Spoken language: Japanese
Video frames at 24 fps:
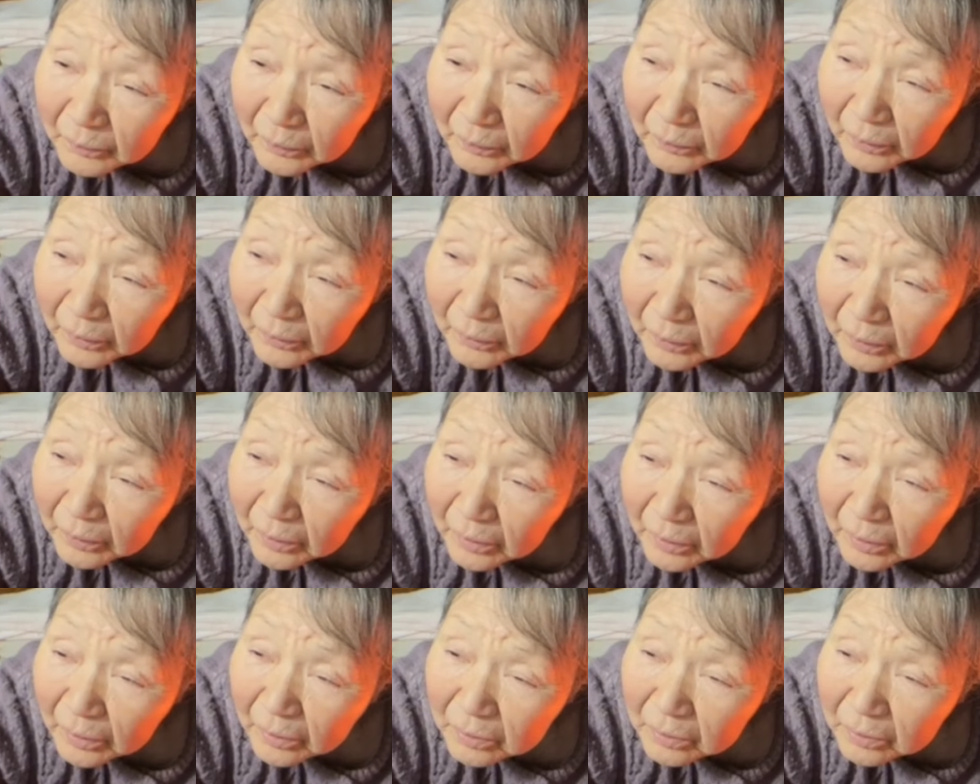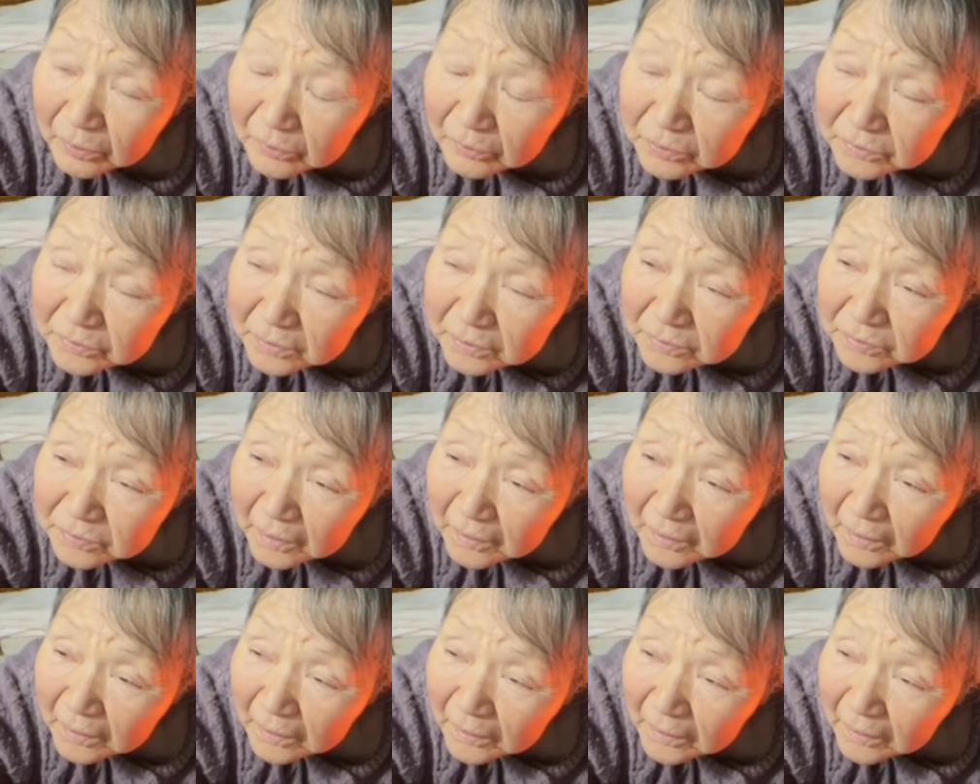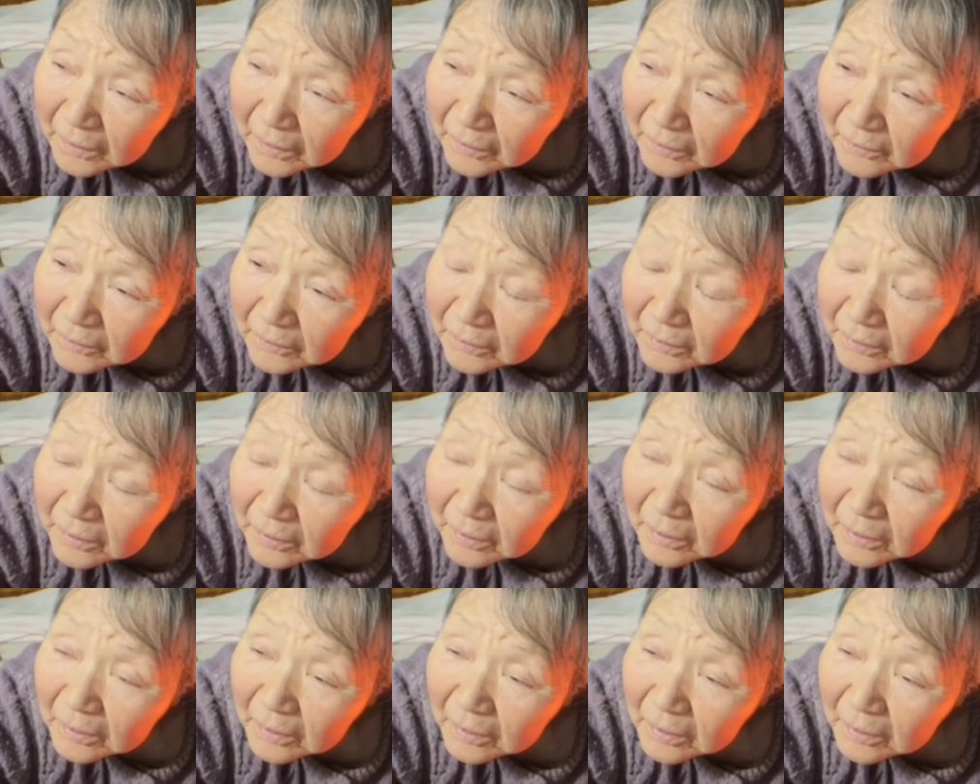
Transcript: の「よしさん